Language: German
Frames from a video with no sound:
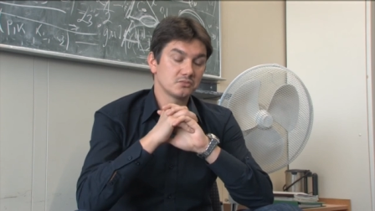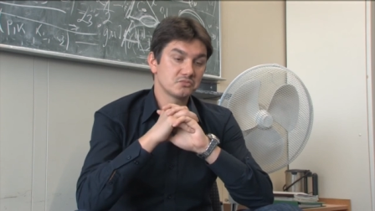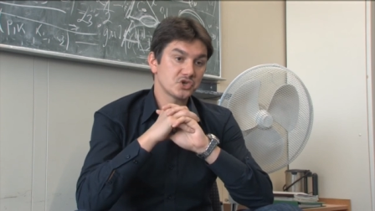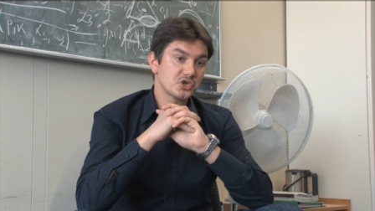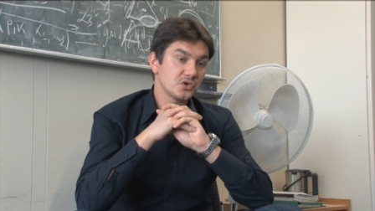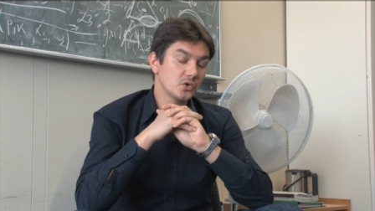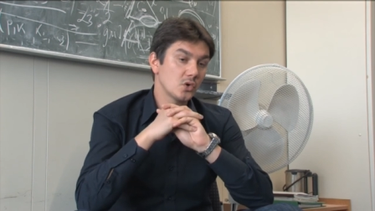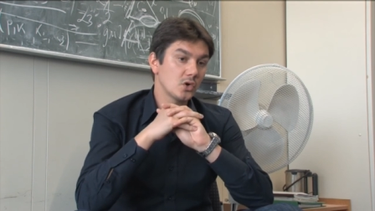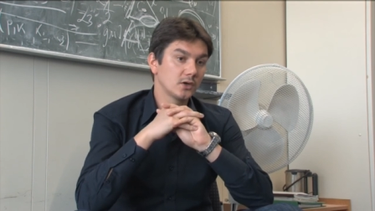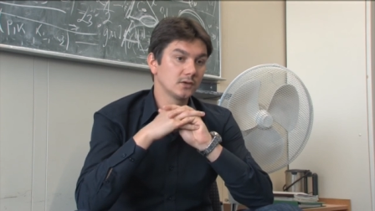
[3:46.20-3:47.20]

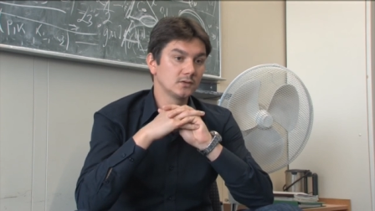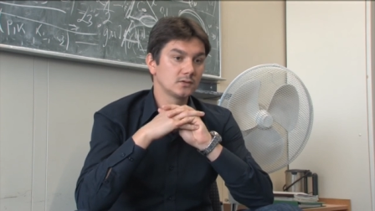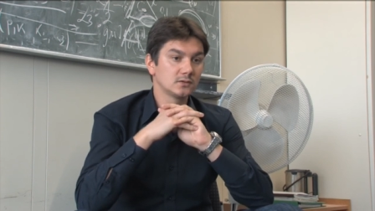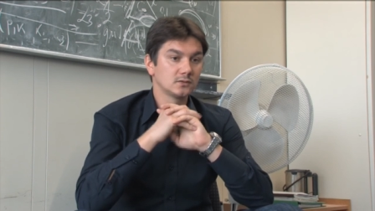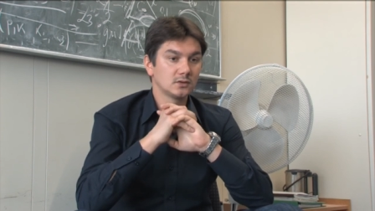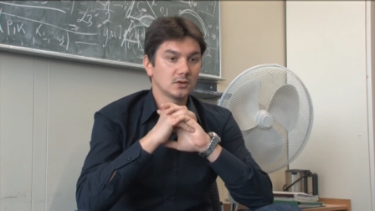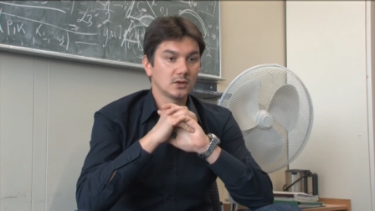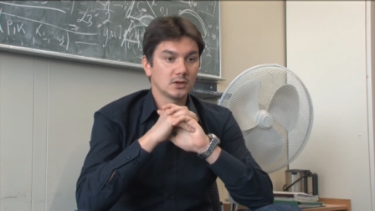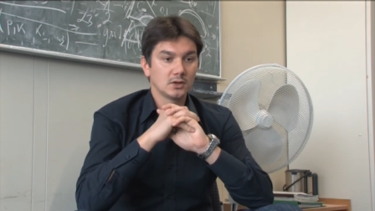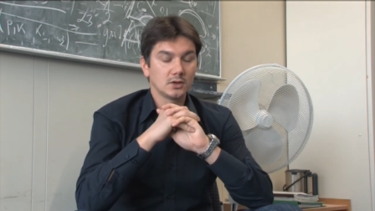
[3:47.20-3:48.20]
störend
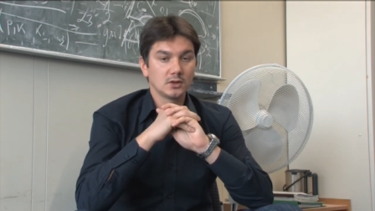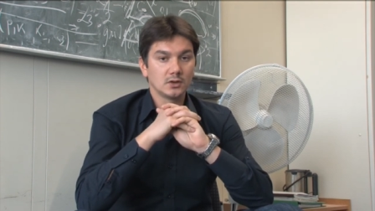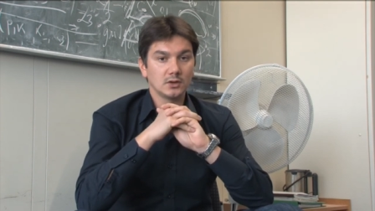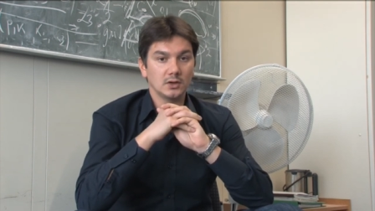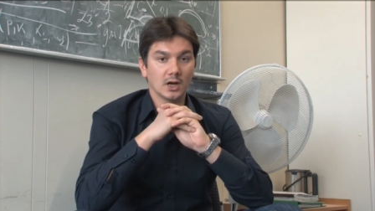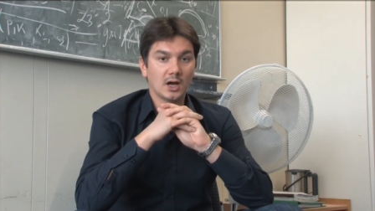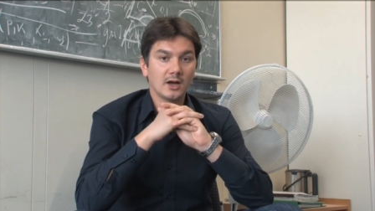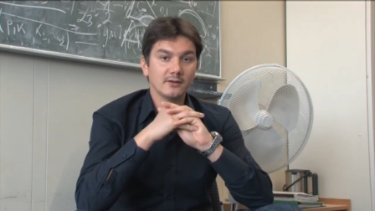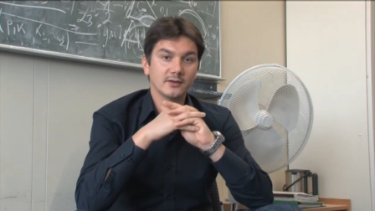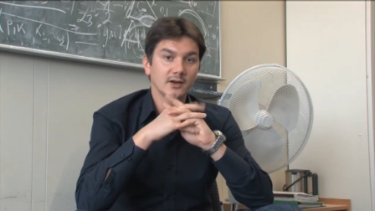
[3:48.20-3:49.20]

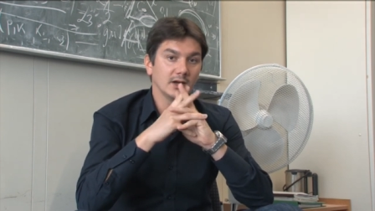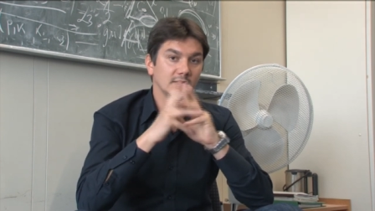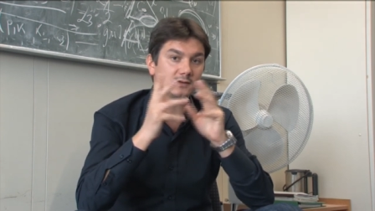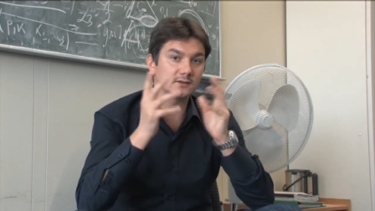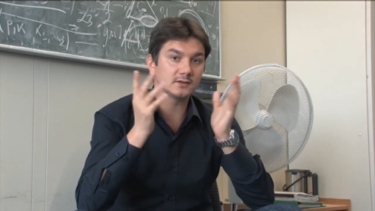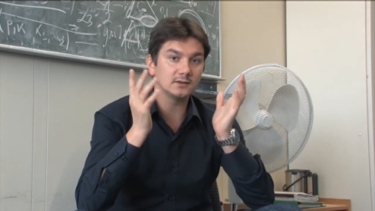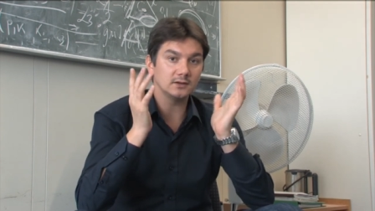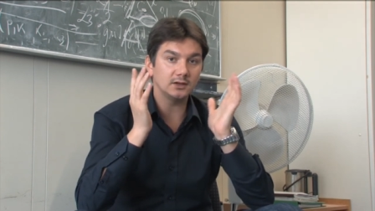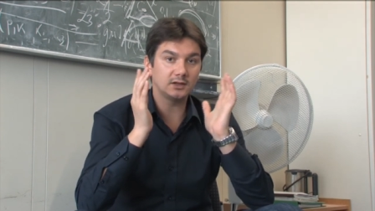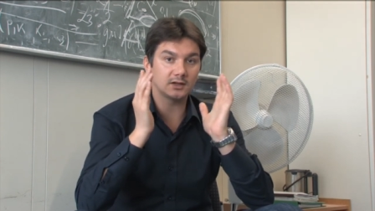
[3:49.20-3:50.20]
ja, vielleicht.
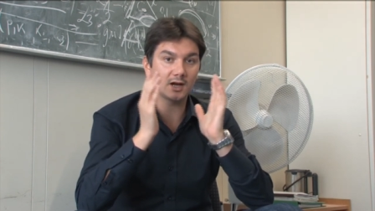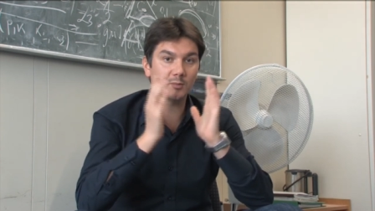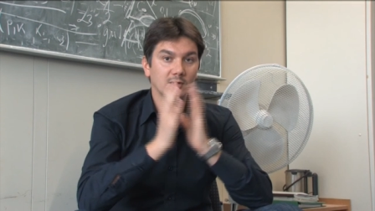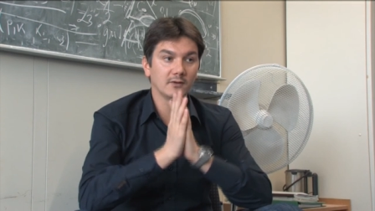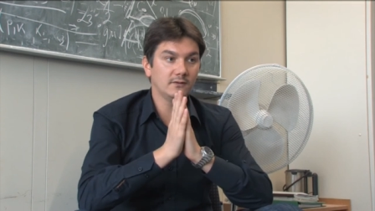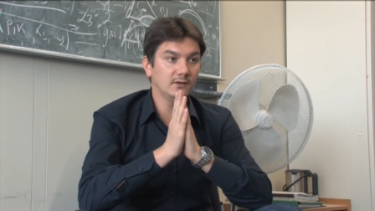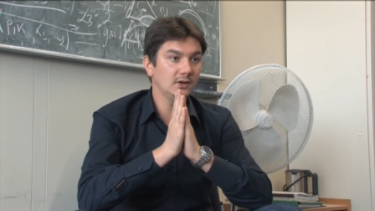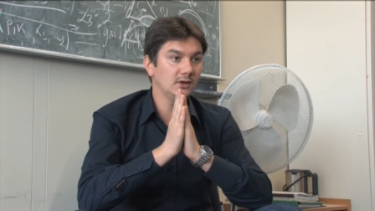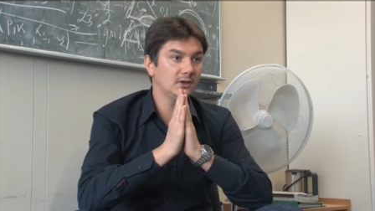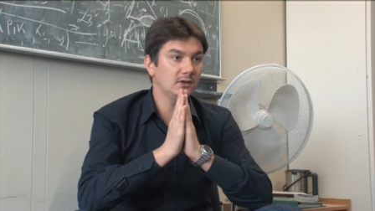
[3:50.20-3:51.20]
Ich habe
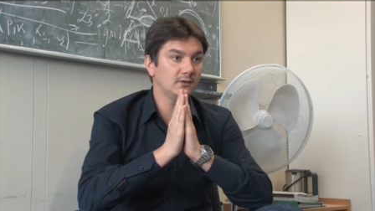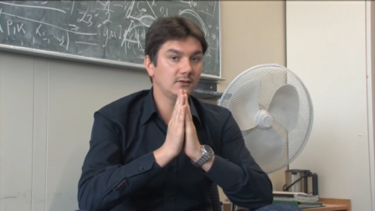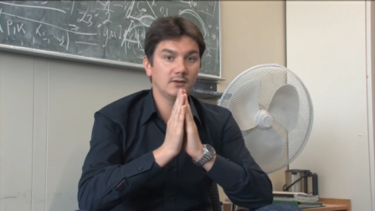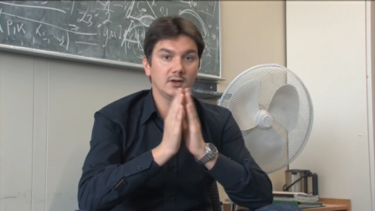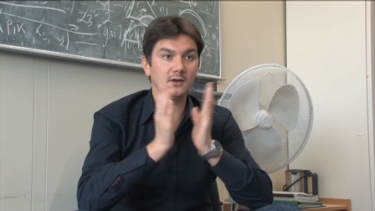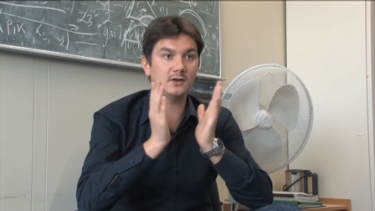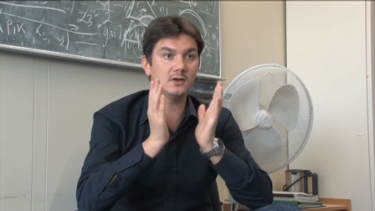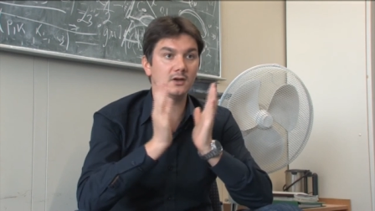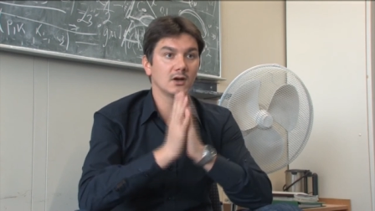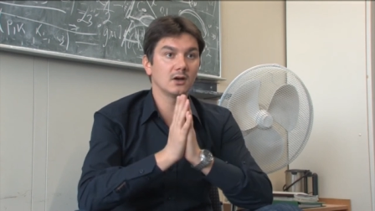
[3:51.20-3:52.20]
wie viele
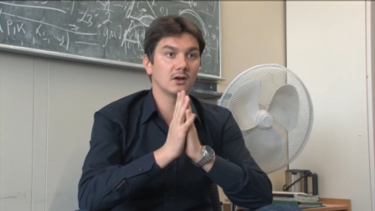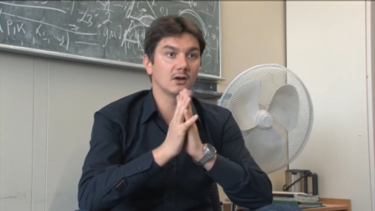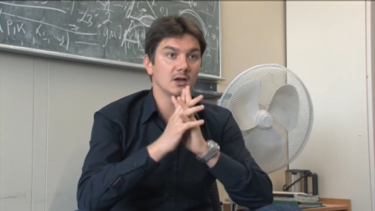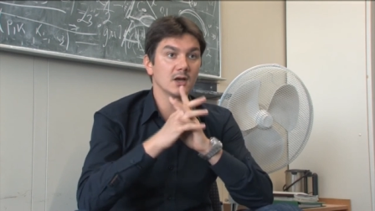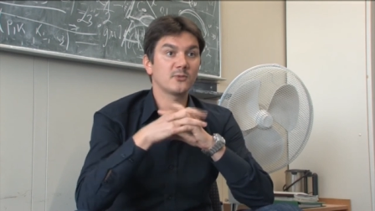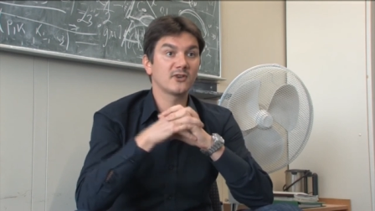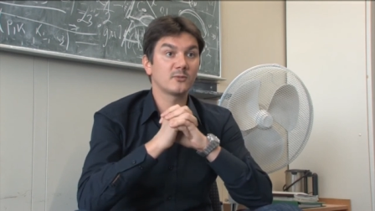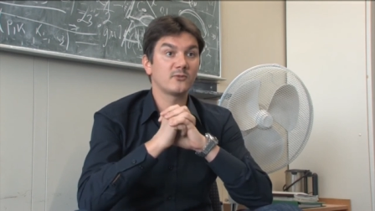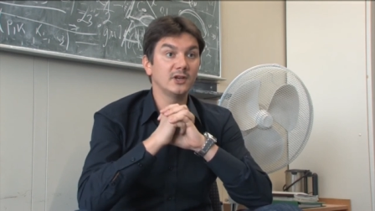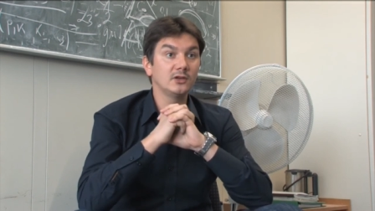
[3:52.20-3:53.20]
hier äh,
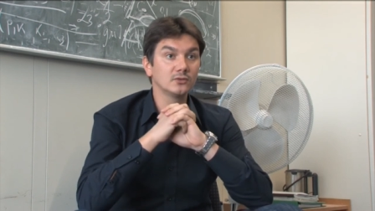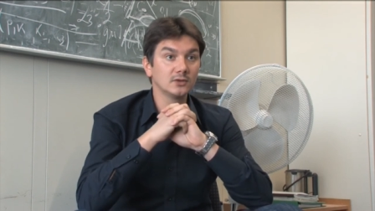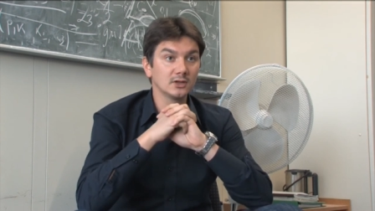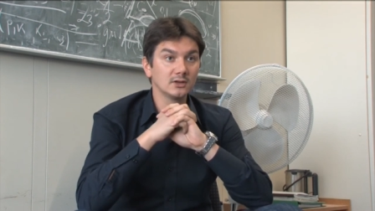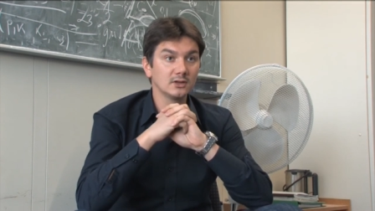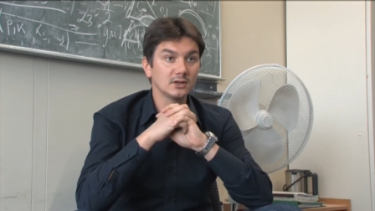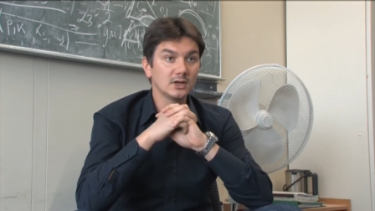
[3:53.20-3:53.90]
Lehrverpflichtungen.